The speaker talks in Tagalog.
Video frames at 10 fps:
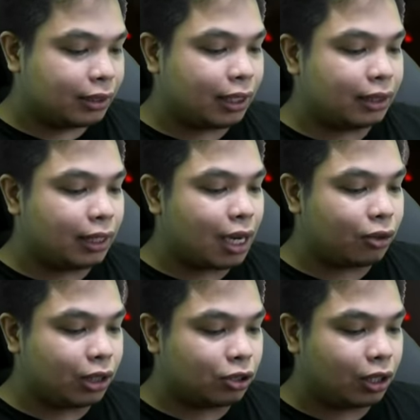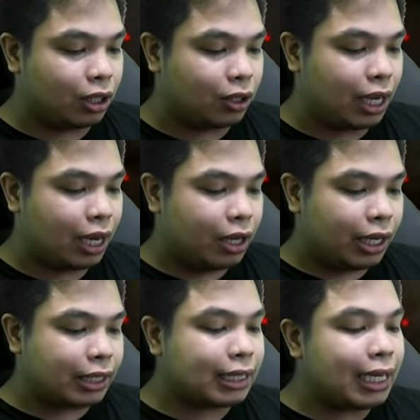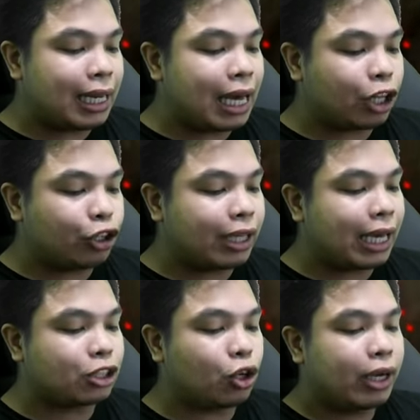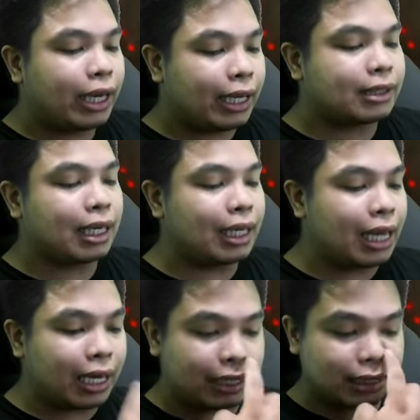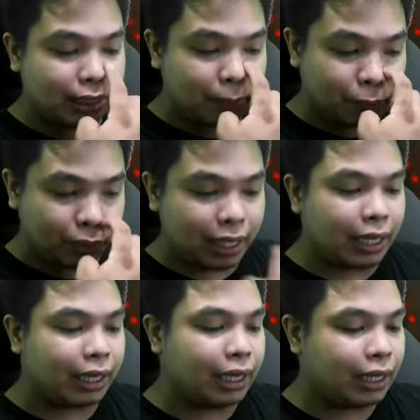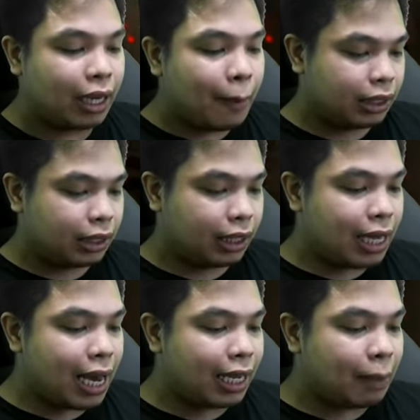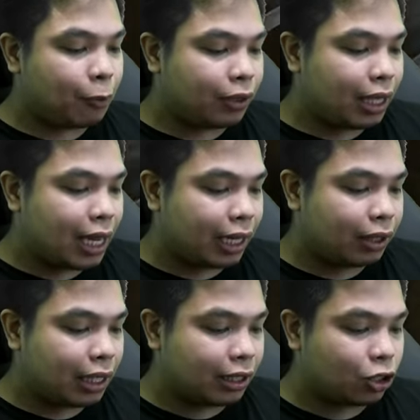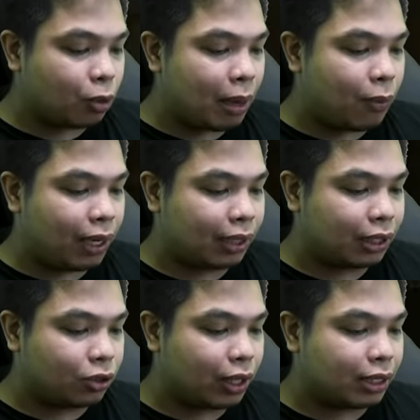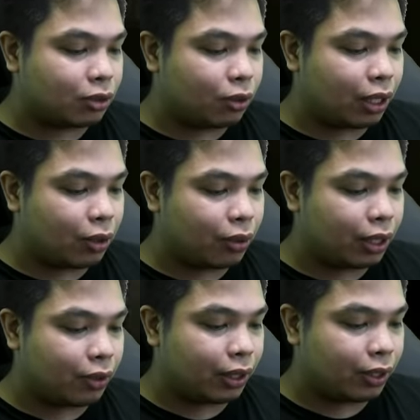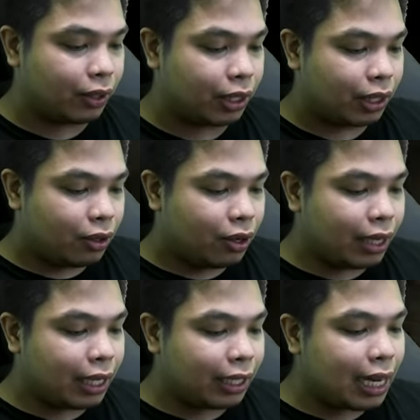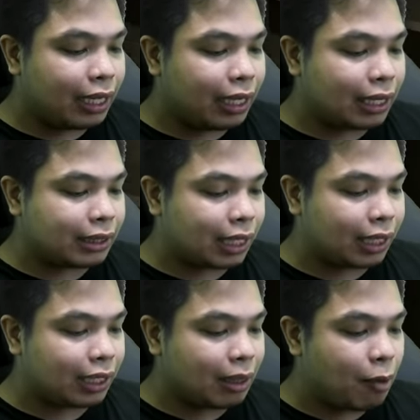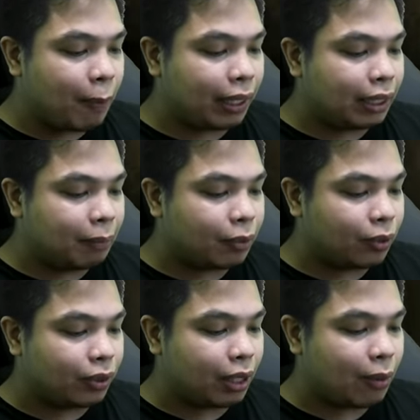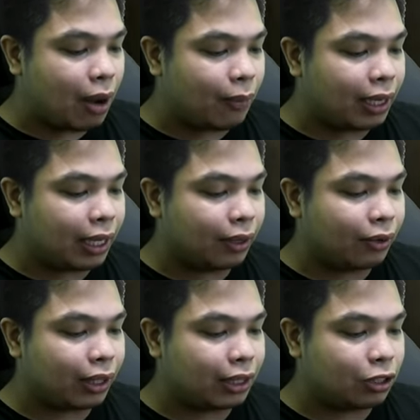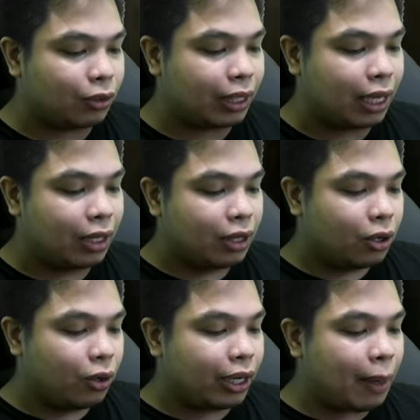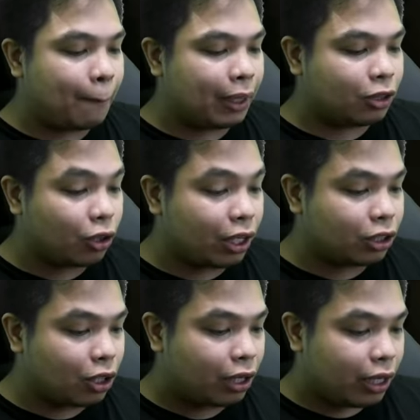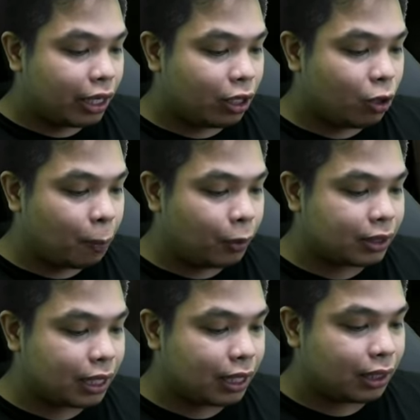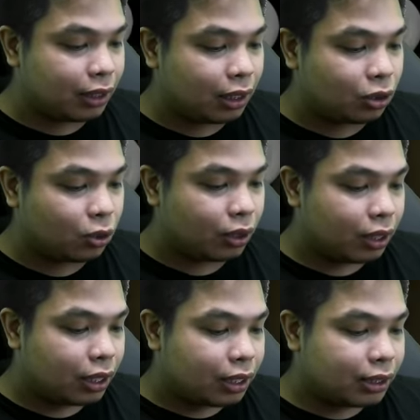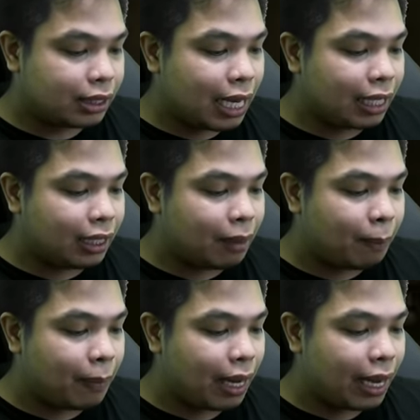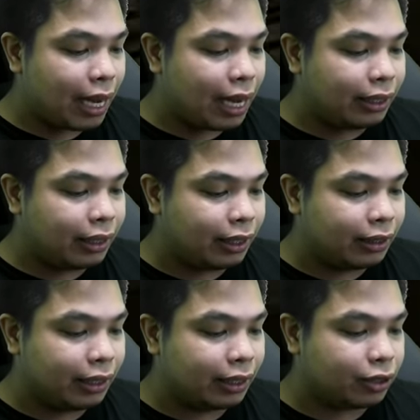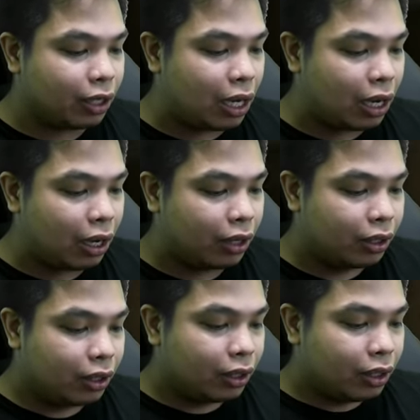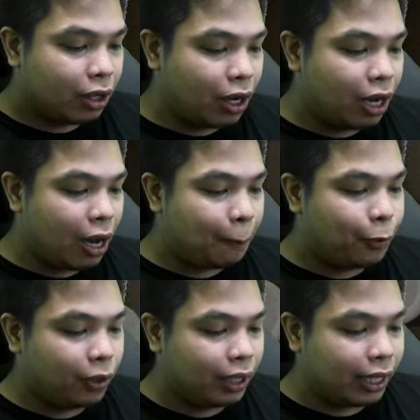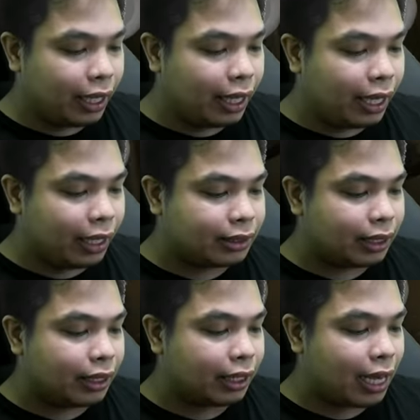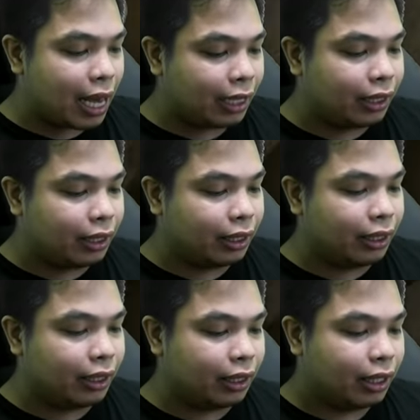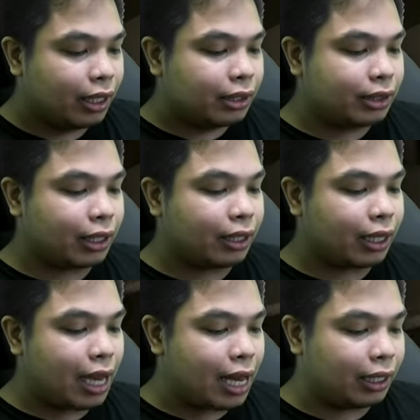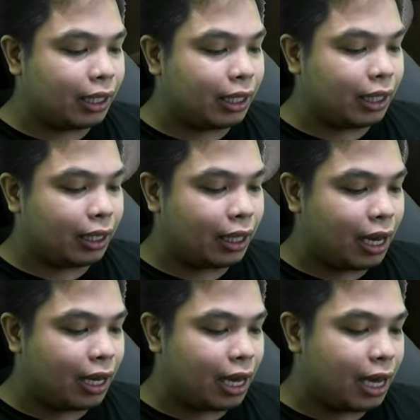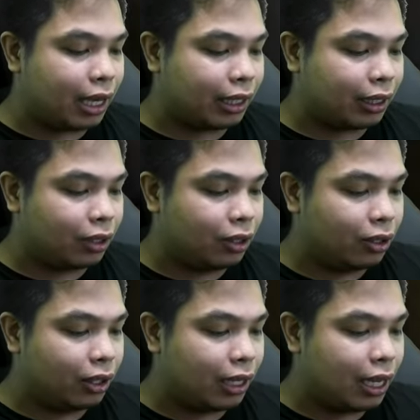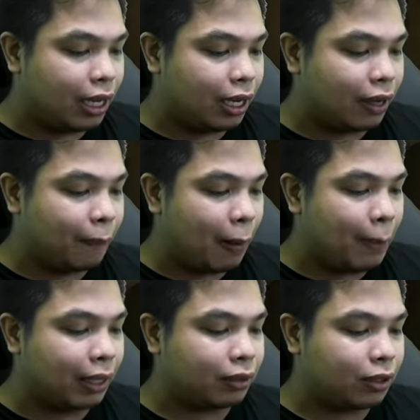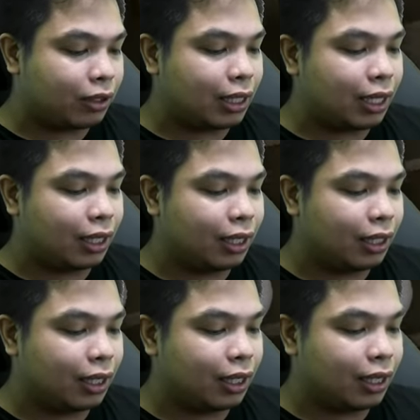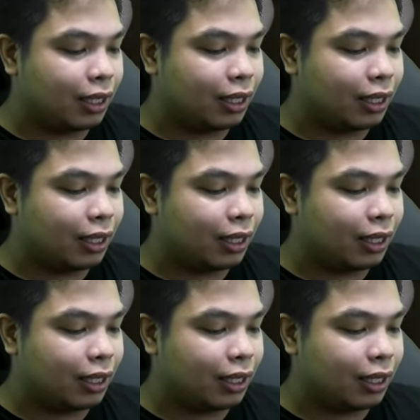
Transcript: Tinitira ko dito ni Lola. Isa na lang yun, guys. So, oh. isa na lang. Isang libro na lang yan, eh. Hinahanap ko na lang eh. Nandito ba? Wala dito guys. Okay, okay, okay, okay. Okay, granny, nasa, nakita mo ba yung libro ko? Nawawala eh. Okay, dito kaya. Okay, ang pintong ito. And hopefully sana nandito. Sana naman nandito. Hopefully, si Granny, si Granny, ang aking lolang mabantot ang hininga.